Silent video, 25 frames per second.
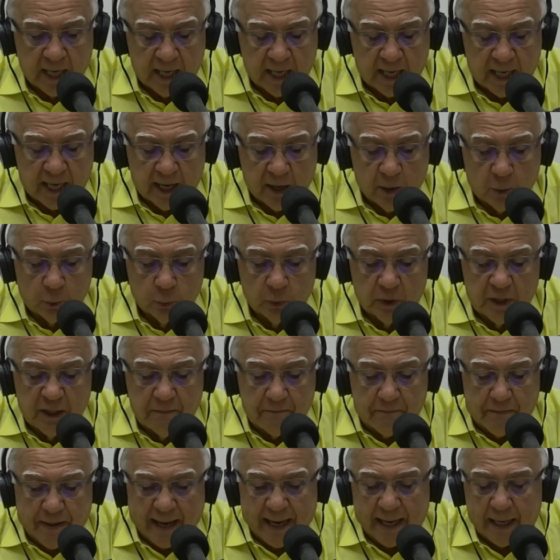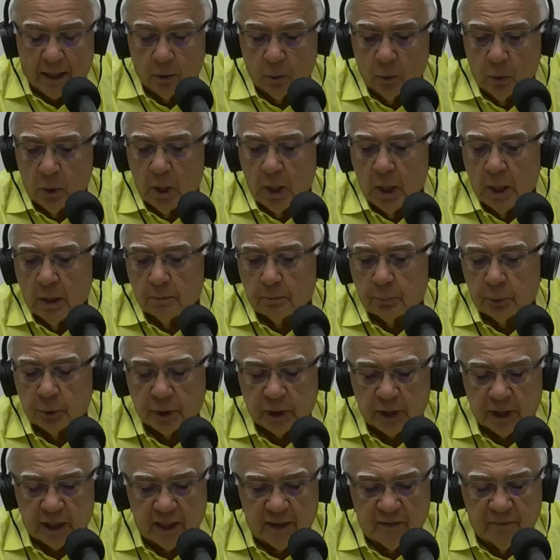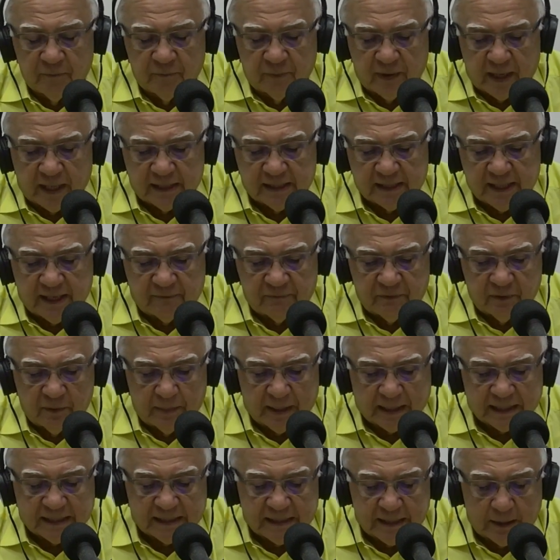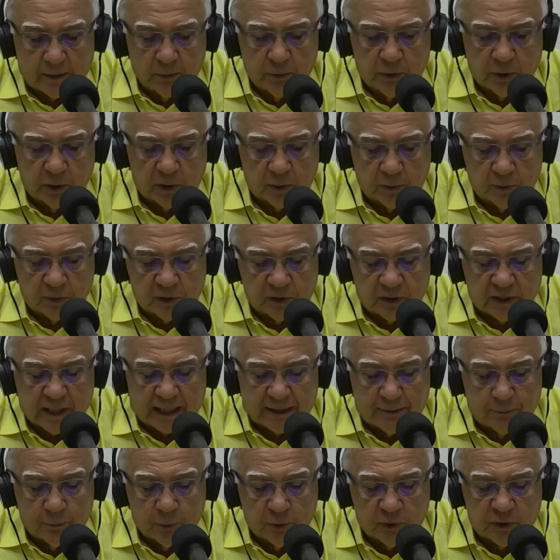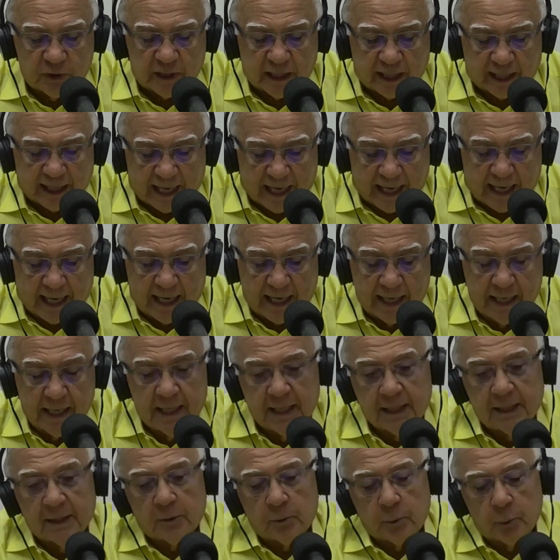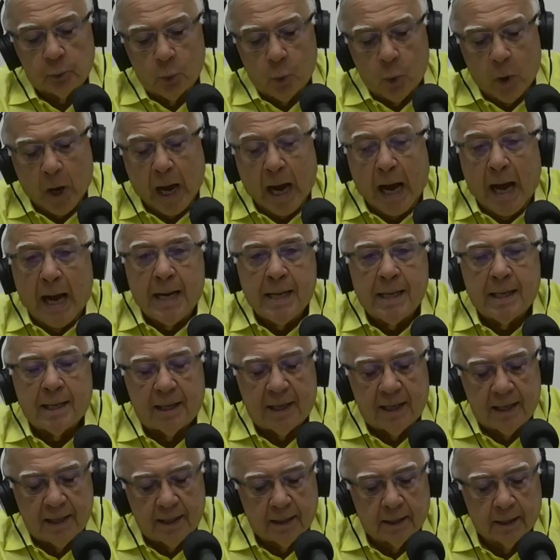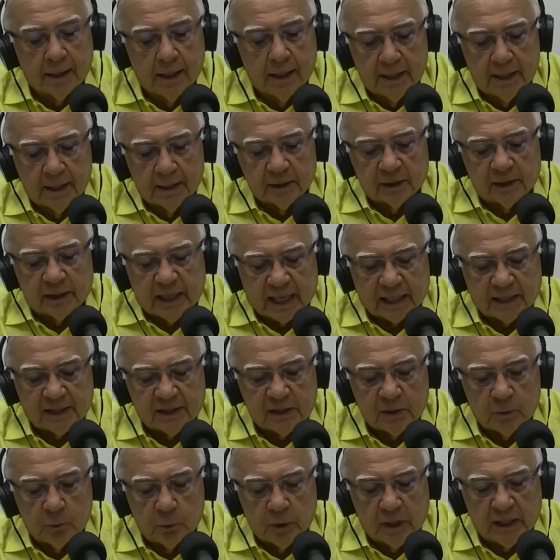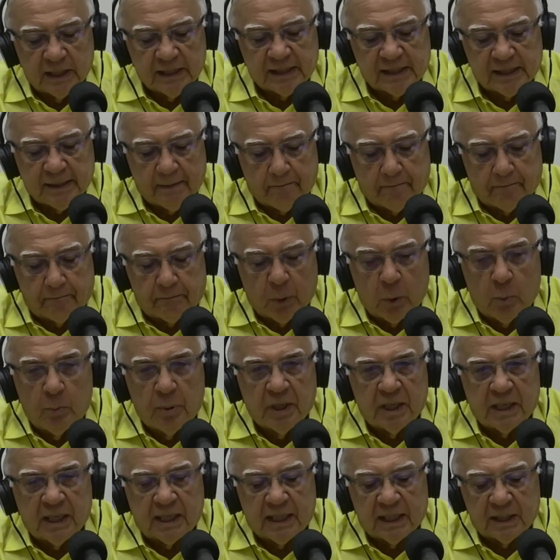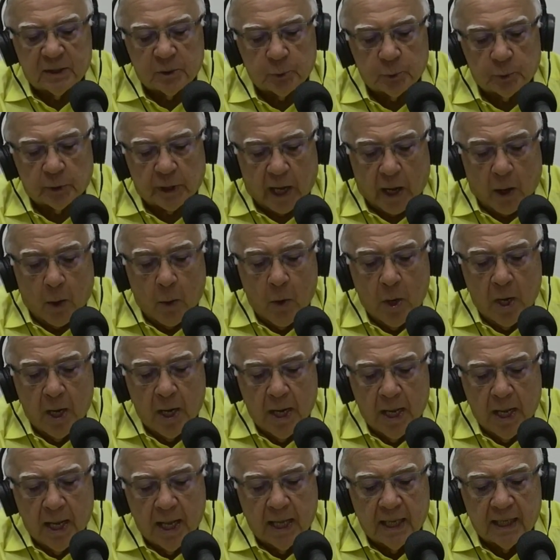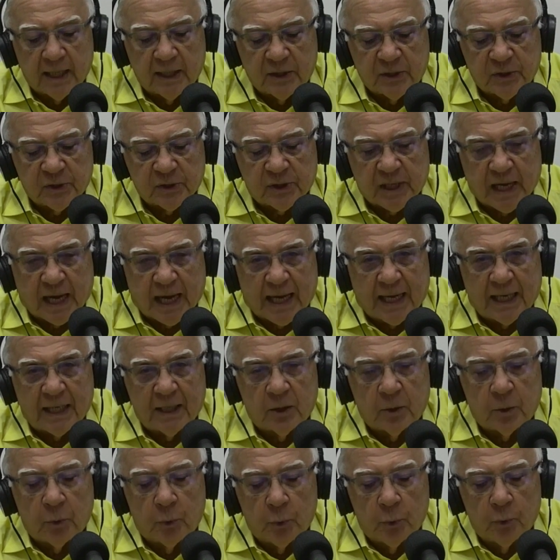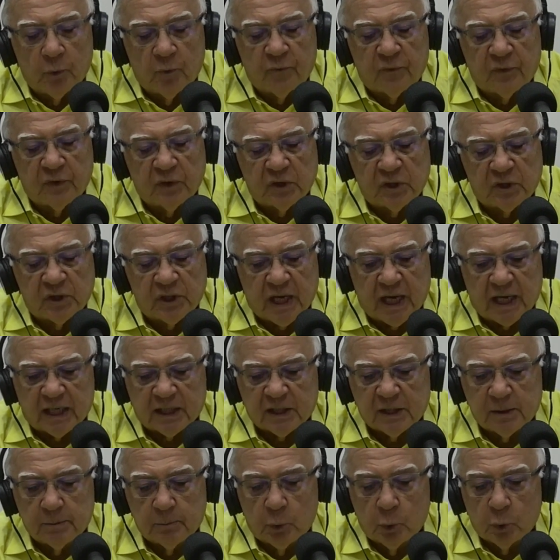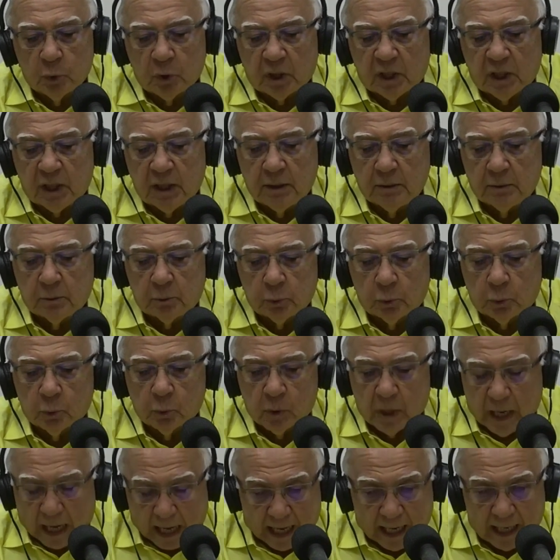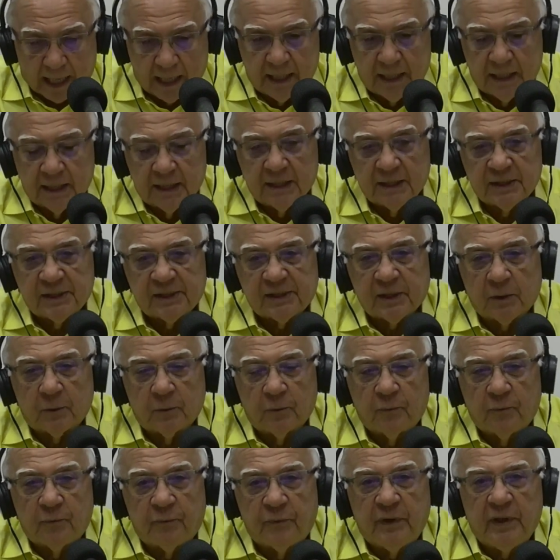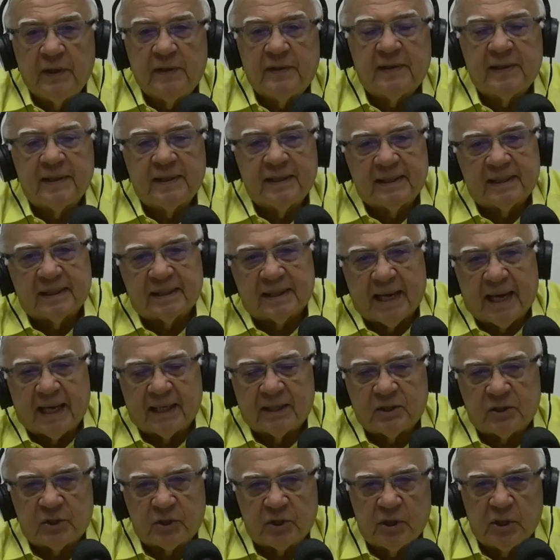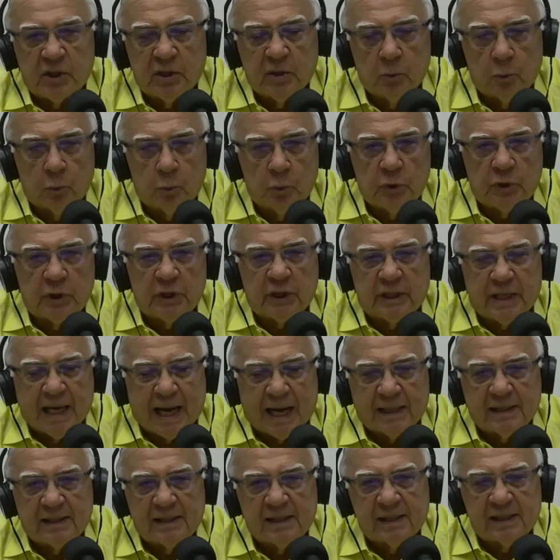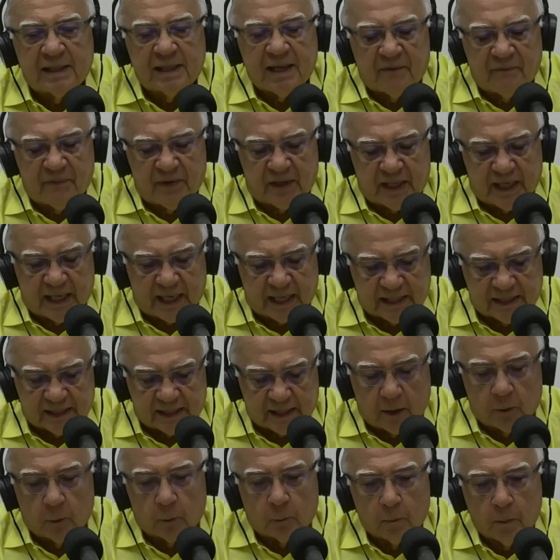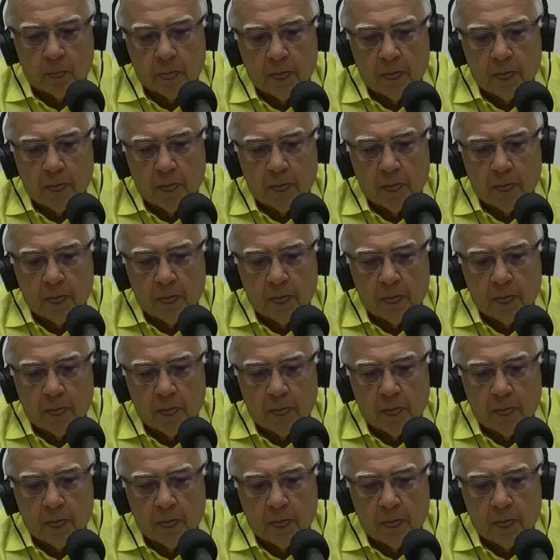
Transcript: É um libelo porque ele faz a afirmação de que o estado do Ceará, no ranking da segurança pública nacional, está no 25º lugar são 27 unidades da federação,